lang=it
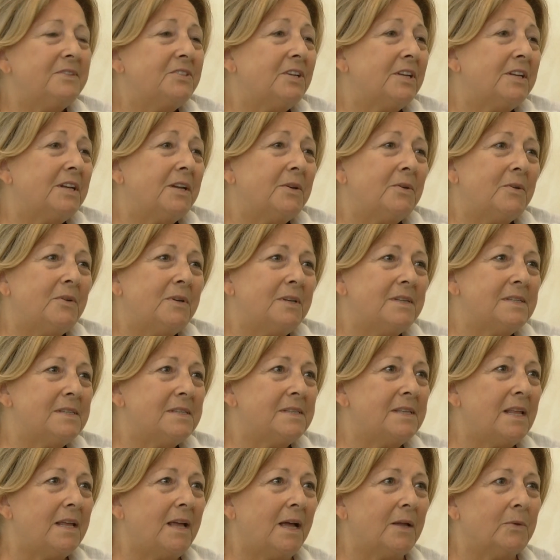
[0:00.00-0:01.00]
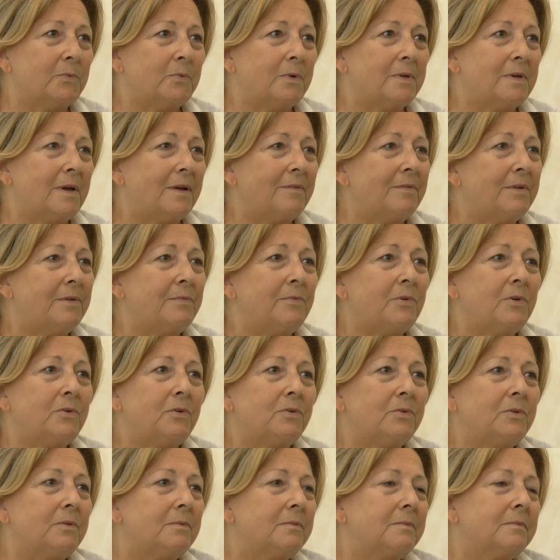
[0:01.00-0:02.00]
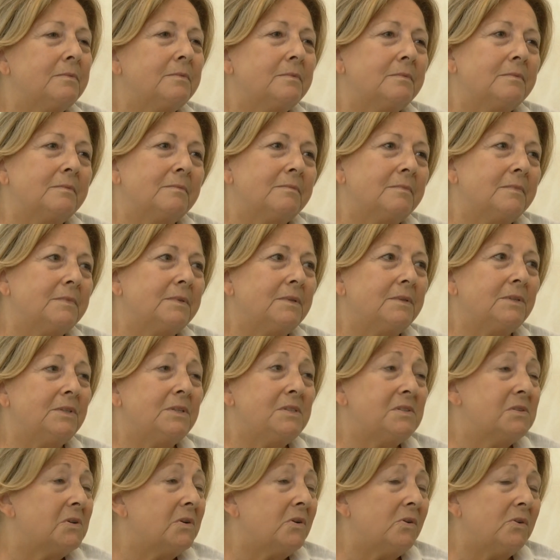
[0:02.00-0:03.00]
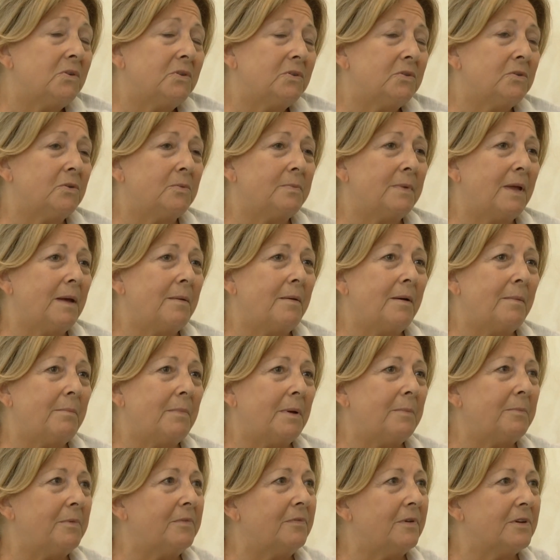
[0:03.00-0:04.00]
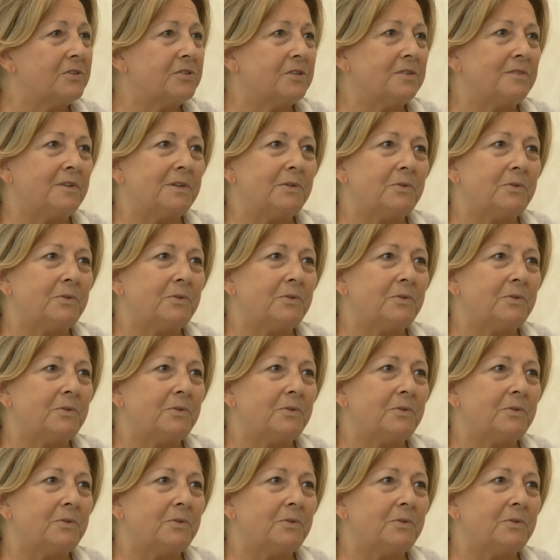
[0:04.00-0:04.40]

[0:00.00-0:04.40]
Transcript: c'erano le statue, avevo di solito mia mamma mi faceva